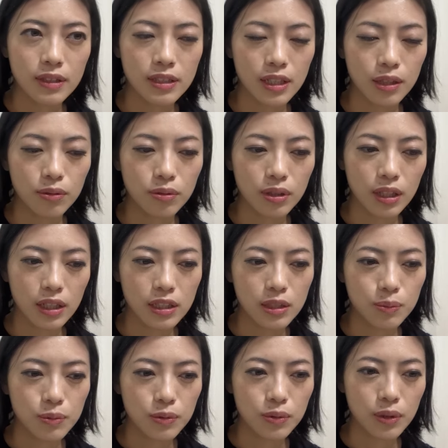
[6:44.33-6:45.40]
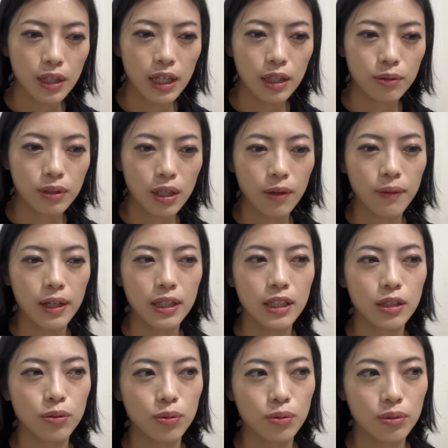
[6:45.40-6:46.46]
ちゃんとなんか自分の部屋の可愛
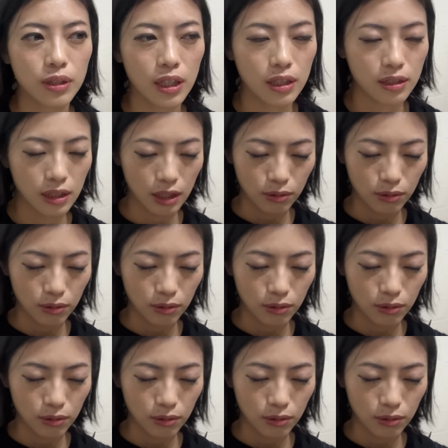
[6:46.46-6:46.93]
いとこや